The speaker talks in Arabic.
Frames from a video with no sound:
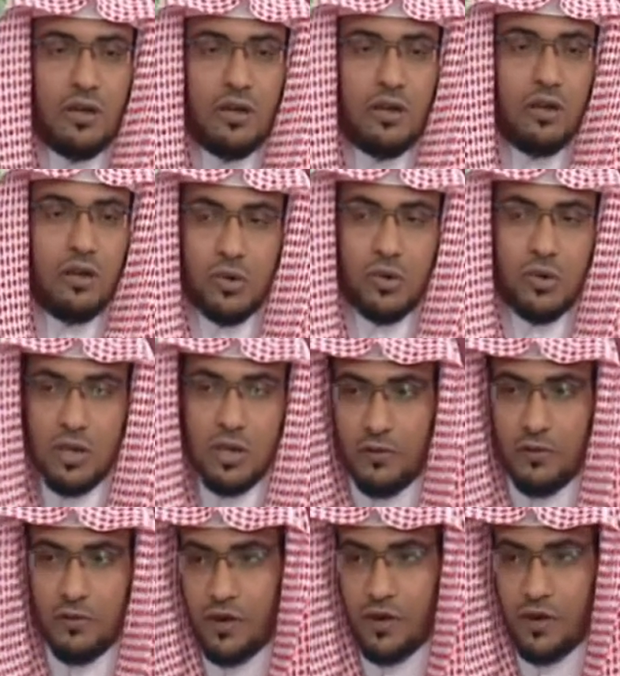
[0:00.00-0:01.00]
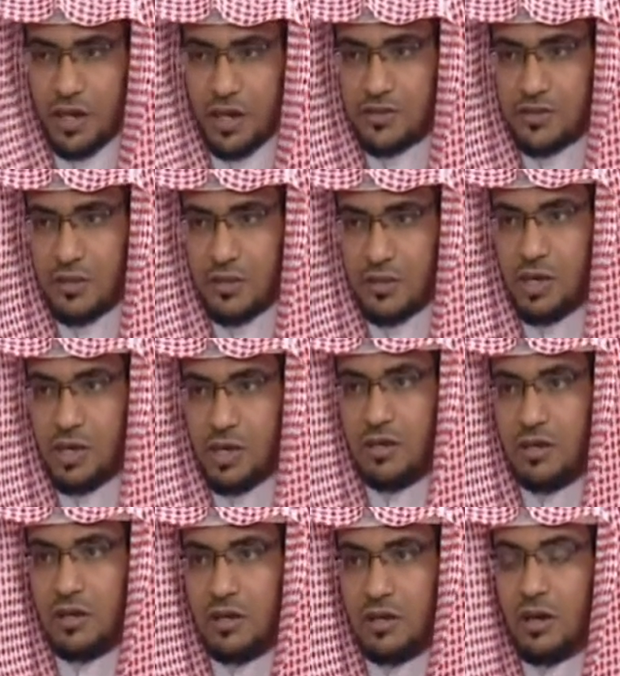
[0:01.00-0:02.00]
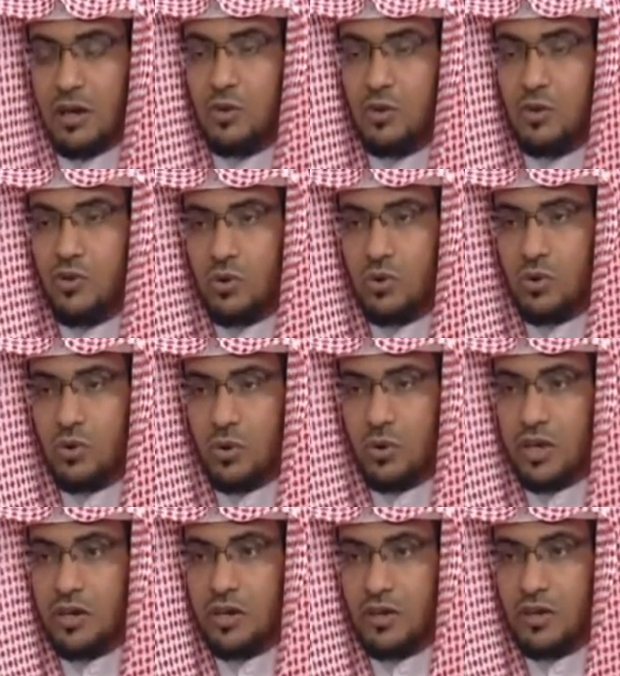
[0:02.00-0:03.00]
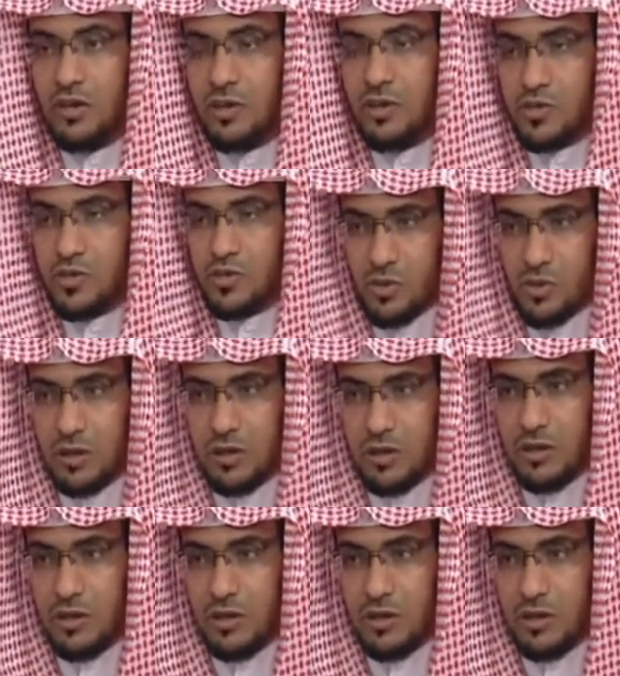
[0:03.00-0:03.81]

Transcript: خلوا بني الكفار عن سبيله خلوا فكل الخير في رسوله